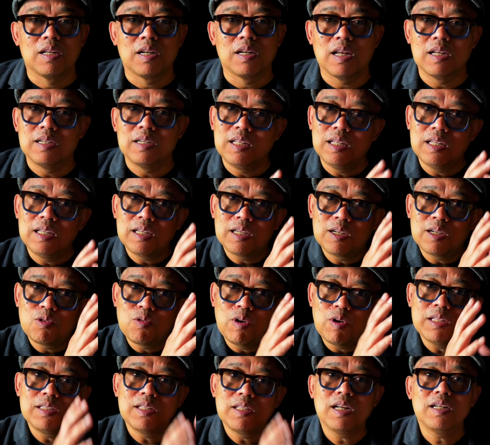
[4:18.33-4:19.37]
Nah, di
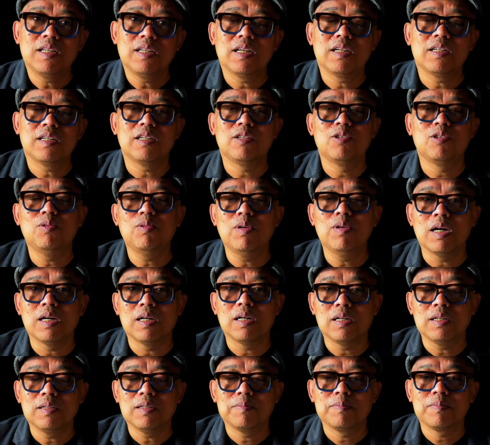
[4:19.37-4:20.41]
kuadran yang
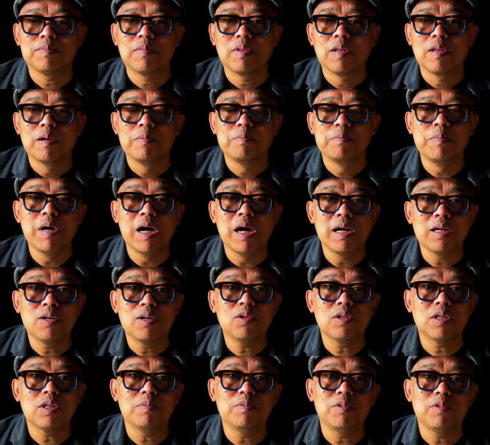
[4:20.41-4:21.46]
kedua
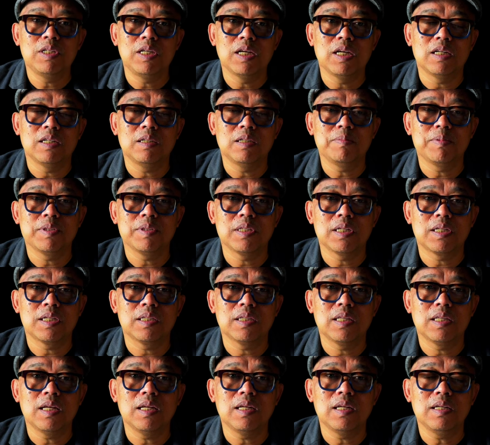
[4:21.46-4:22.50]
baru kemudian
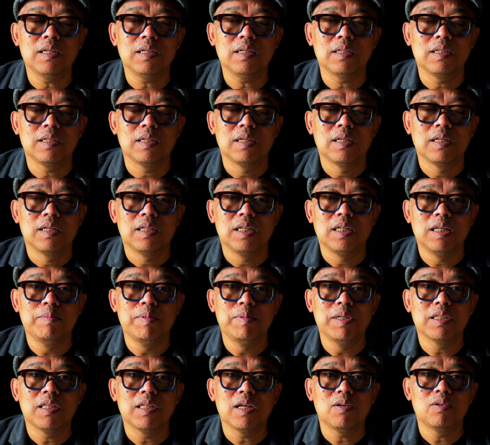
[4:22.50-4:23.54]
peserta
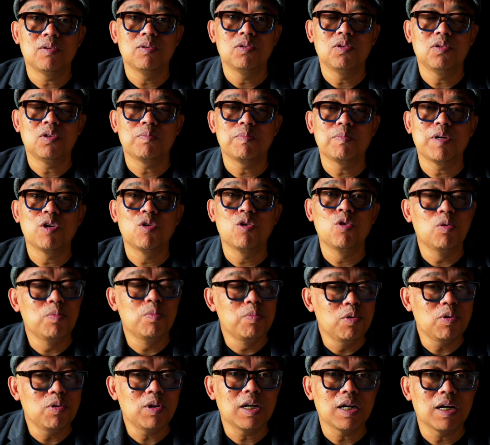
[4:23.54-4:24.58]
diminta untuk
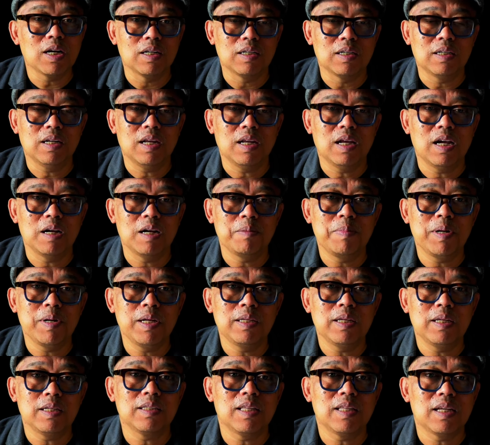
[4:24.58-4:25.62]
menghubungkan apa
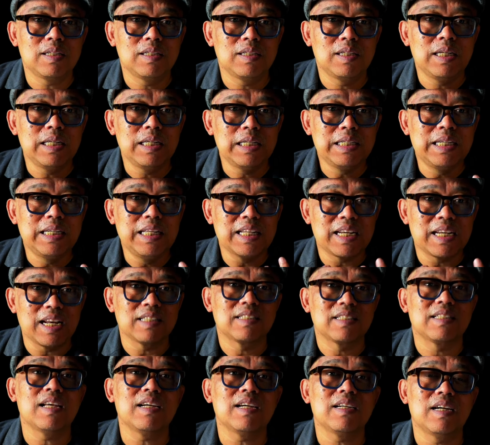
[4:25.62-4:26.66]
yang tadi
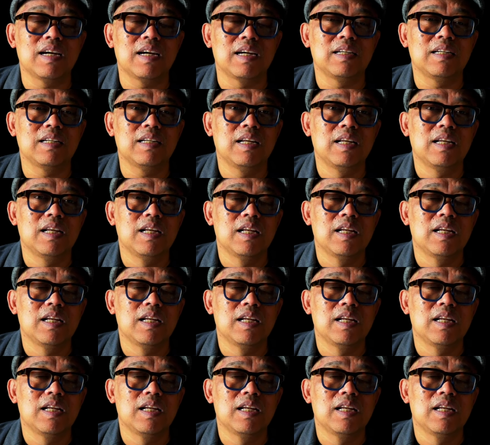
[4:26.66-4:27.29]
dirasakan